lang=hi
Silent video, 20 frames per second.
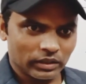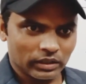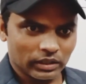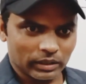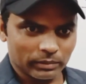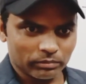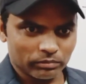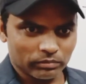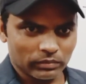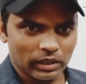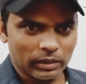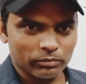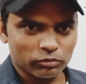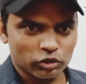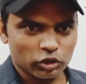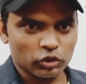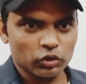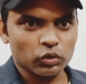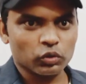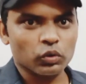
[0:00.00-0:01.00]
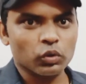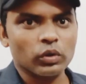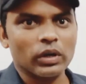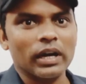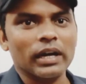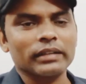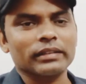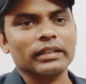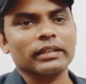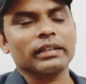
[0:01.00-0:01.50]
हम हम चीज़ों को
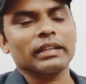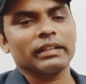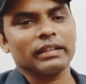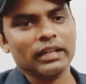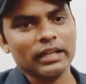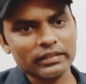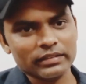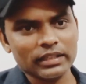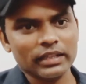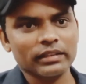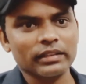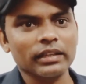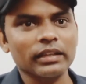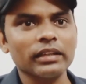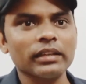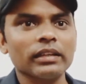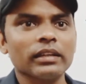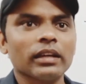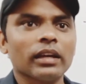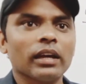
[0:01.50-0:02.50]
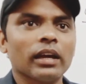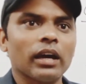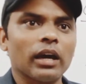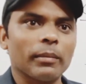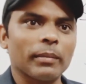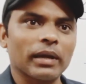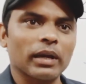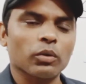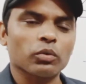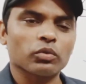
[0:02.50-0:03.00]
कहाँ तक ले जाना चाहते हैं हमारा